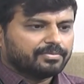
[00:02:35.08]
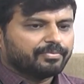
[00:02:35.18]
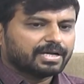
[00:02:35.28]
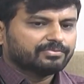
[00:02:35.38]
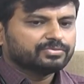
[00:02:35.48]

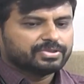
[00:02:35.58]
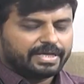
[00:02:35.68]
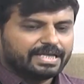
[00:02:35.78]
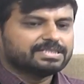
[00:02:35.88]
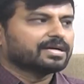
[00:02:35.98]
మనము
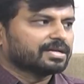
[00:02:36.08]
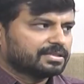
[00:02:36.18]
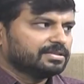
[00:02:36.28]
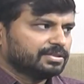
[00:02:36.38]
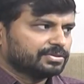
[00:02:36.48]
ఏ
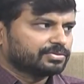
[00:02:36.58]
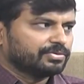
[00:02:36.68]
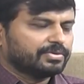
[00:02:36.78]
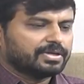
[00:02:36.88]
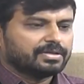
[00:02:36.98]
జాగ్రత్తలు
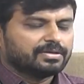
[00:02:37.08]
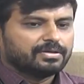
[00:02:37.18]
తీసుకోవాలి